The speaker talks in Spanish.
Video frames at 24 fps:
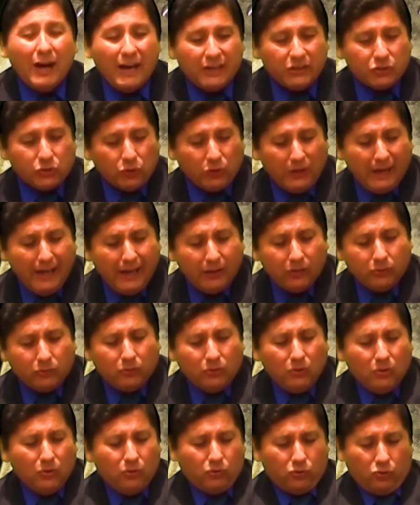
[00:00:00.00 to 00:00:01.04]
acholado.
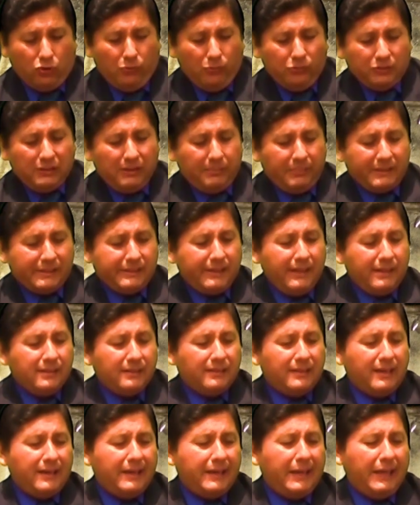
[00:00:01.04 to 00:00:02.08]
¿Cómo se
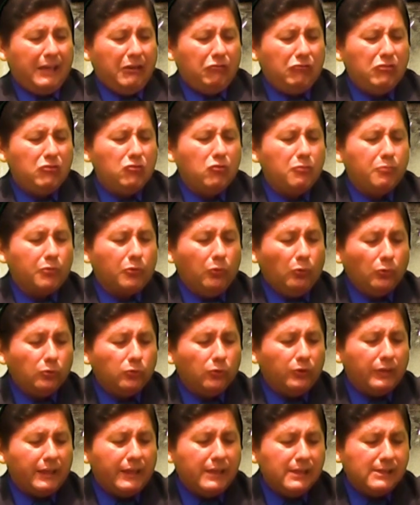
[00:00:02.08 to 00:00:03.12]
presenta? Genuino
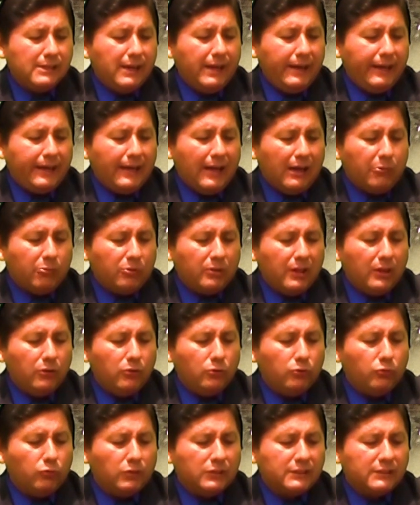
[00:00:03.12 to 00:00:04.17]
producto de Ica elaborado
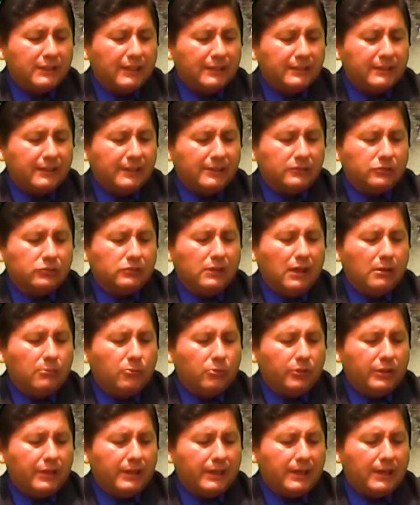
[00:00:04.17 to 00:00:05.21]
en nuestra tradicional
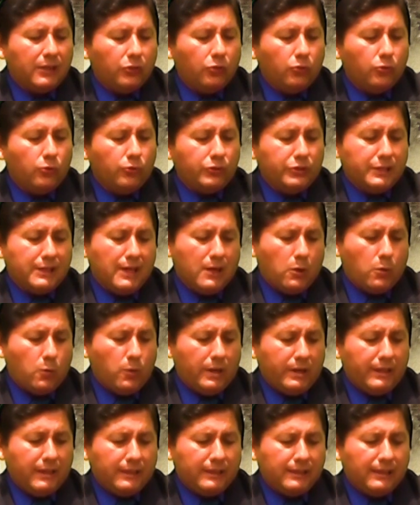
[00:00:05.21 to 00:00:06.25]
bodega Doña
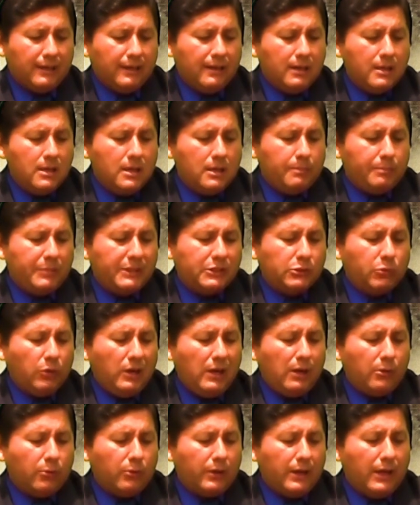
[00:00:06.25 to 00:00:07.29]
Juanita. Pisco
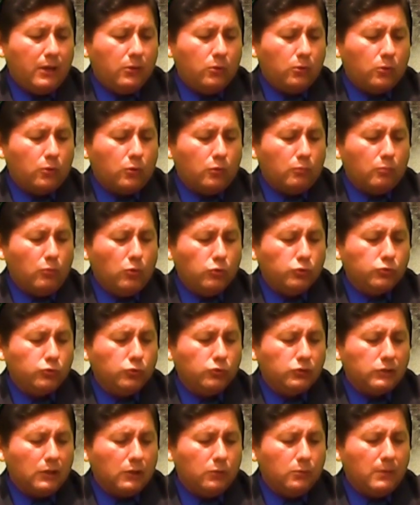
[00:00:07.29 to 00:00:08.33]
elaborado con
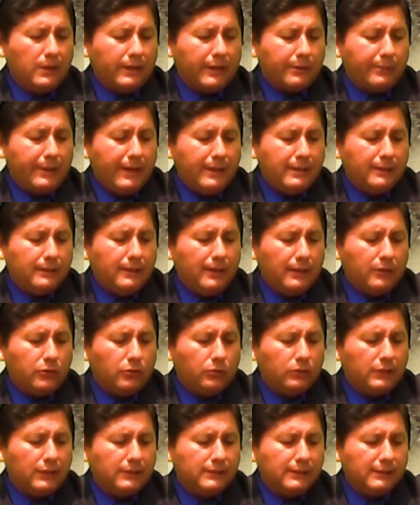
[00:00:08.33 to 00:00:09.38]
mostos de uva quebranta y
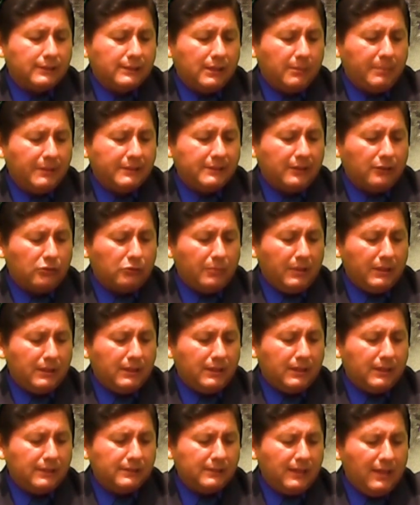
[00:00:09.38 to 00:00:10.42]
otras cepas
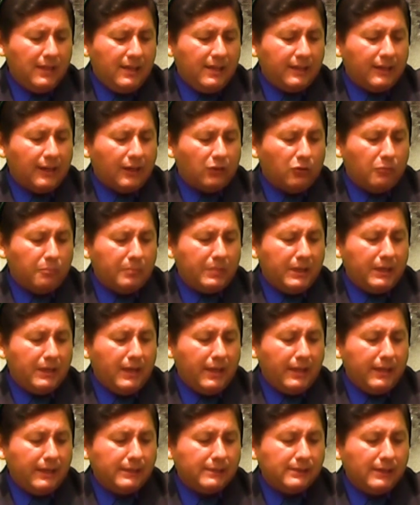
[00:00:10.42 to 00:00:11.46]
aromáticas que
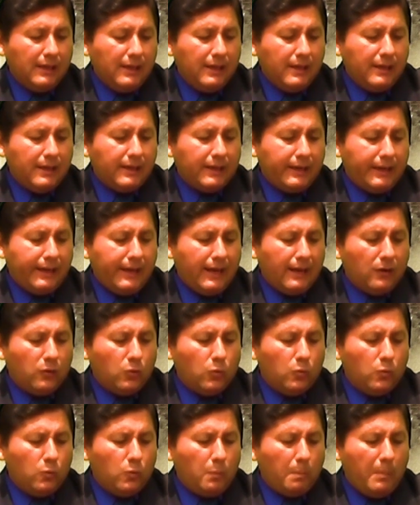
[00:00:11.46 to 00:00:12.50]
combinadas crean
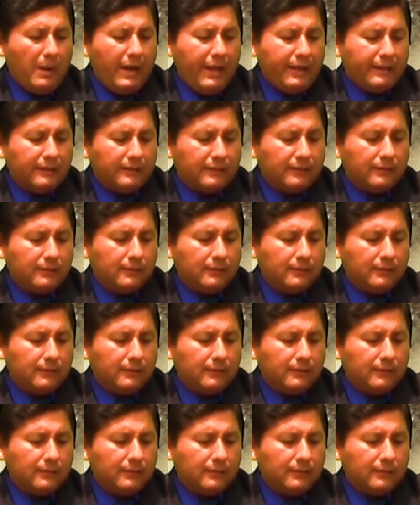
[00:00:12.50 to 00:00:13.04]
un blend,